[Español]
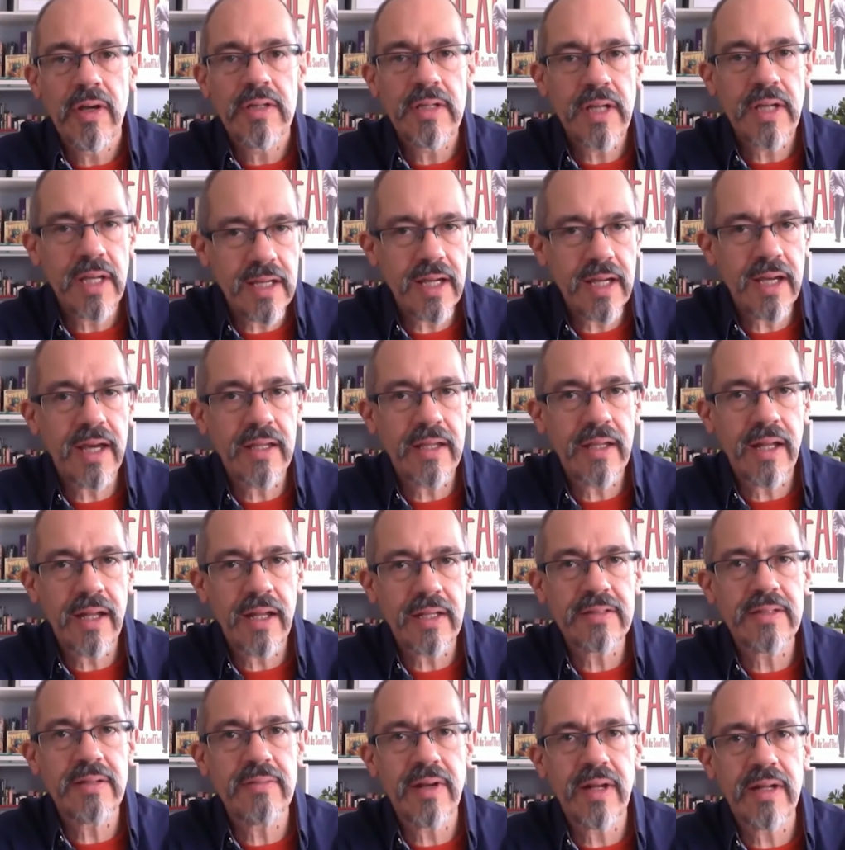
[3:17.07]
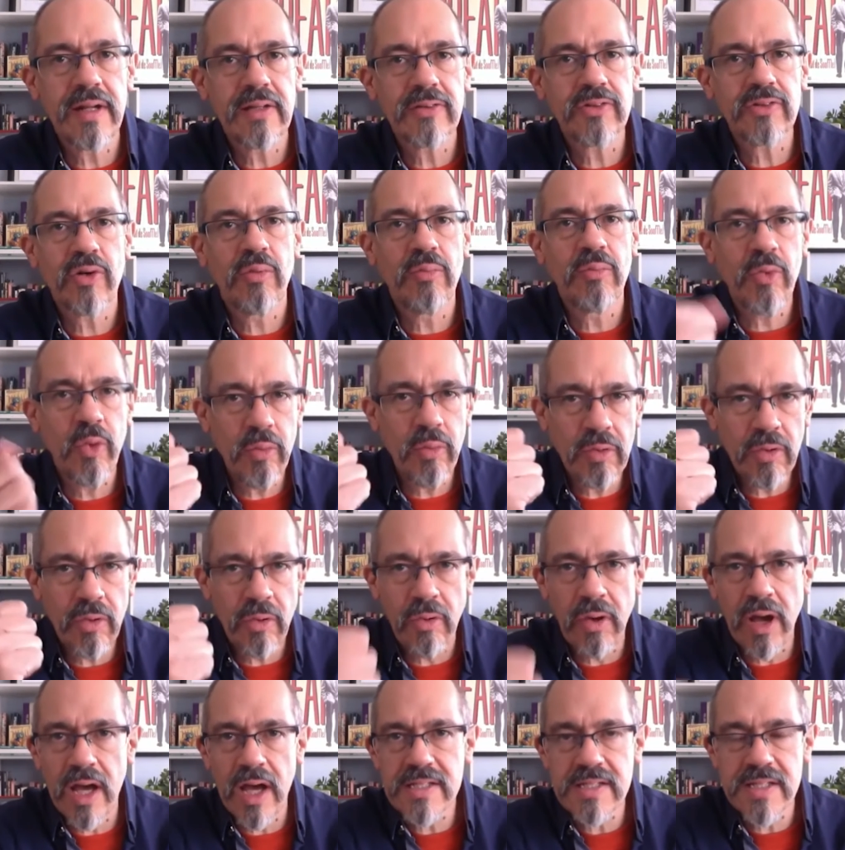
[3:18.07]
Y allí quedan las librerías como un
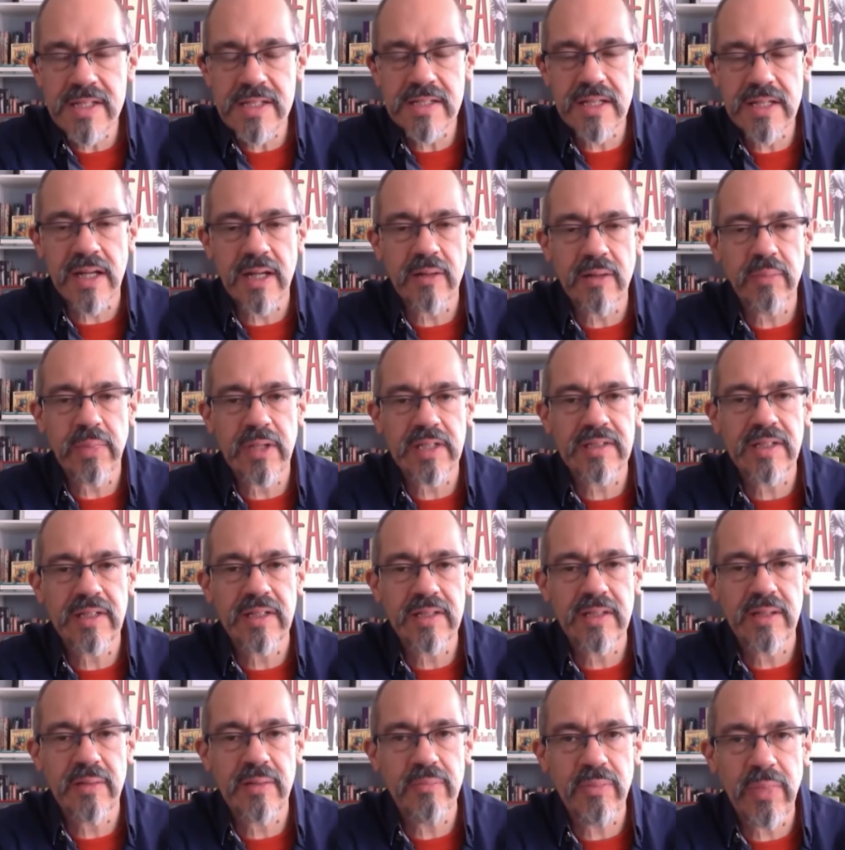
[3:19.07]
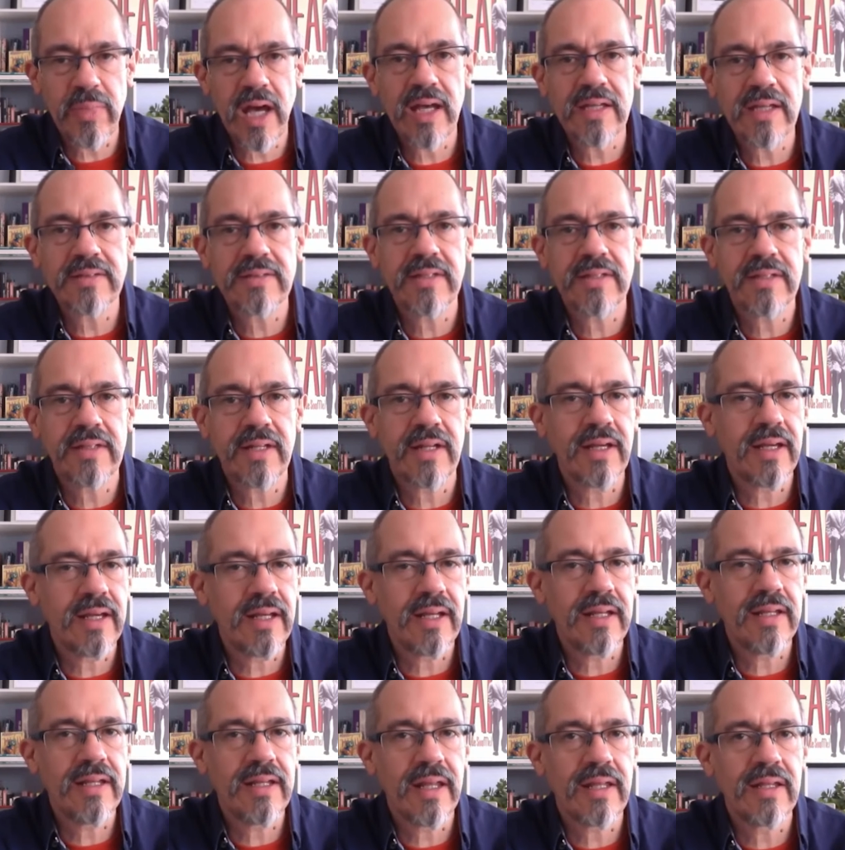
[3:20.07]
oasis que representen paz y
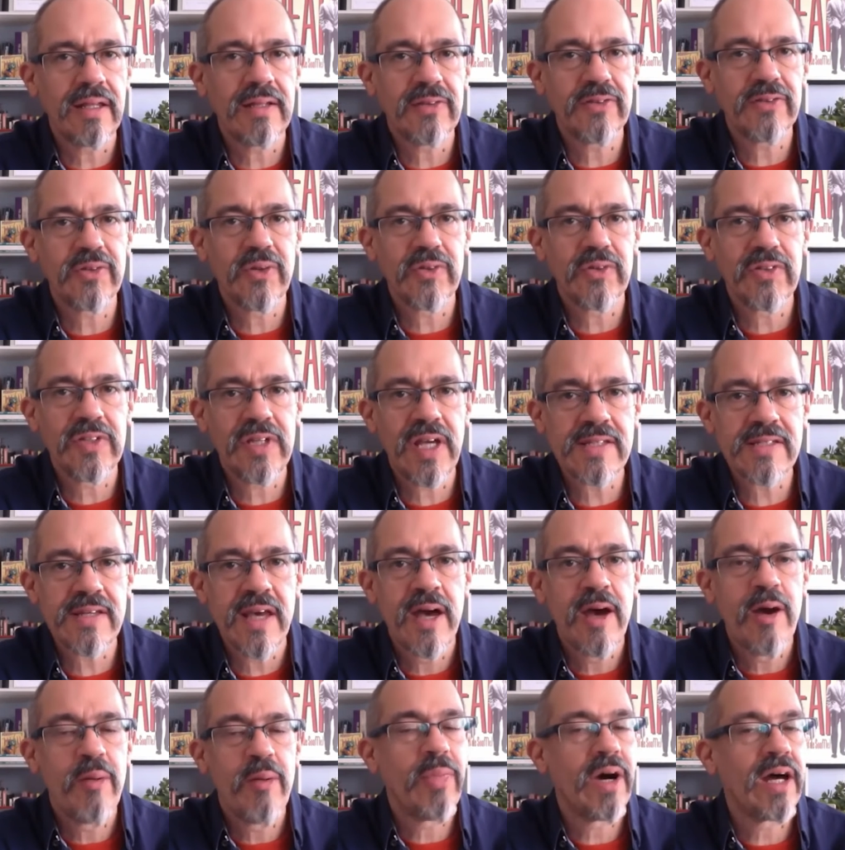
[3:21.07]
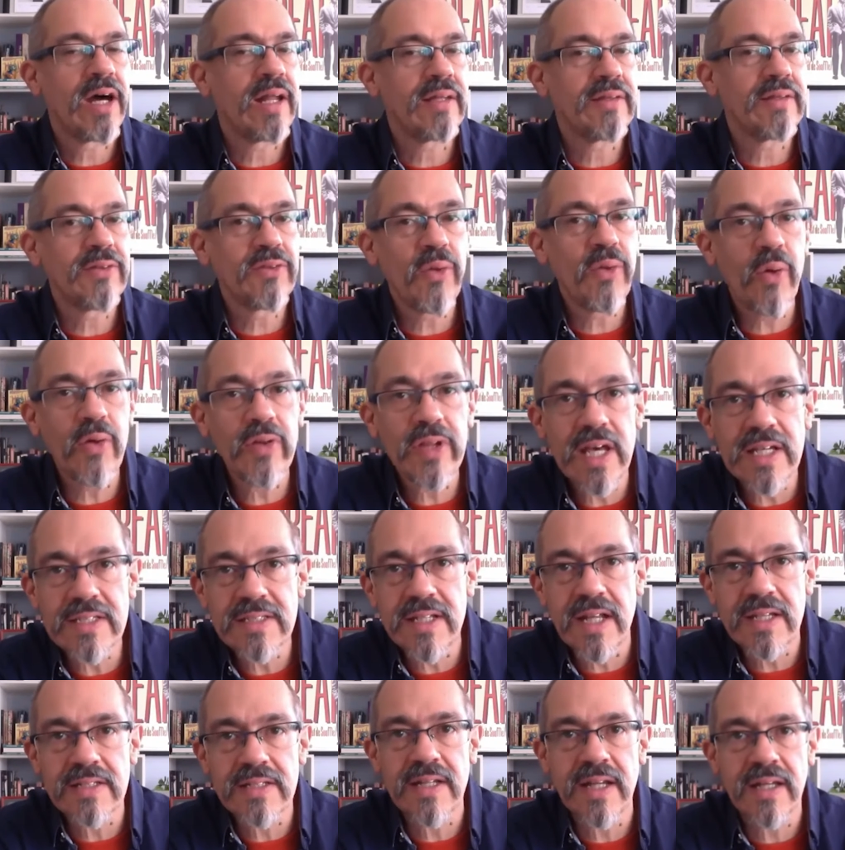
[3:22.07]
tranquilidad en estos días para
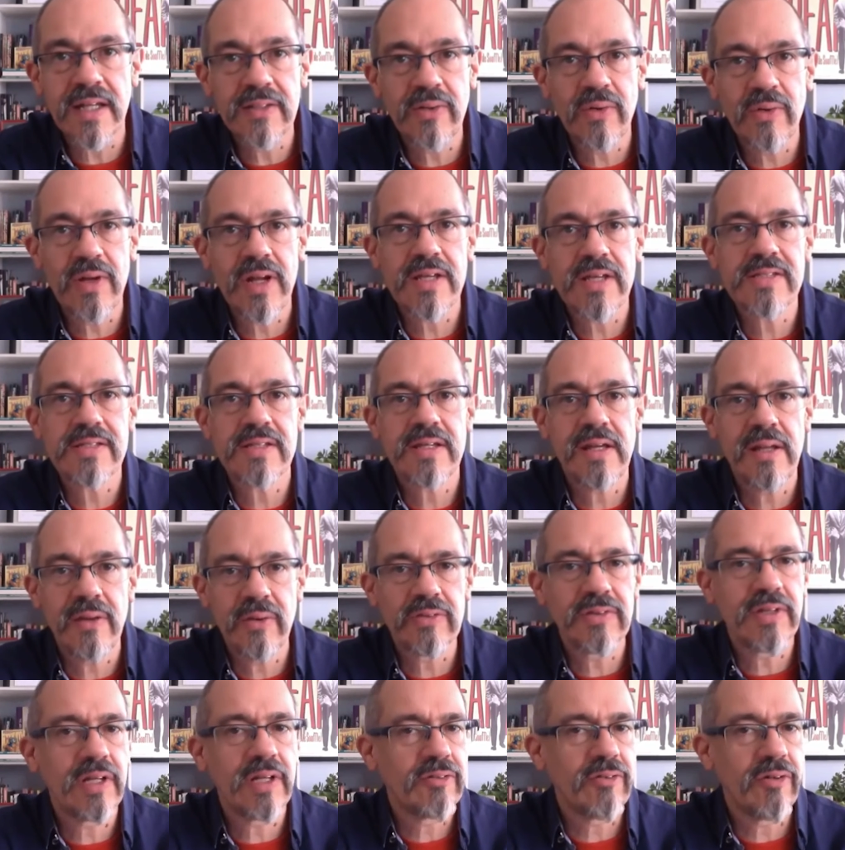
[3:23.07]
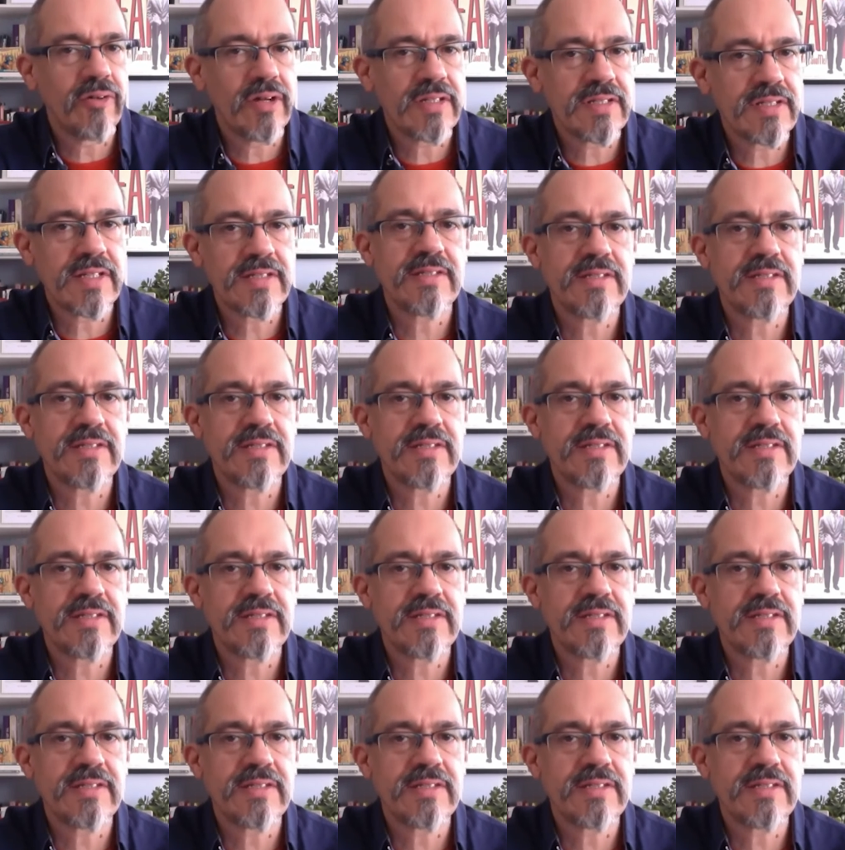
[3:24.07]
todas las lectoras y los lectores.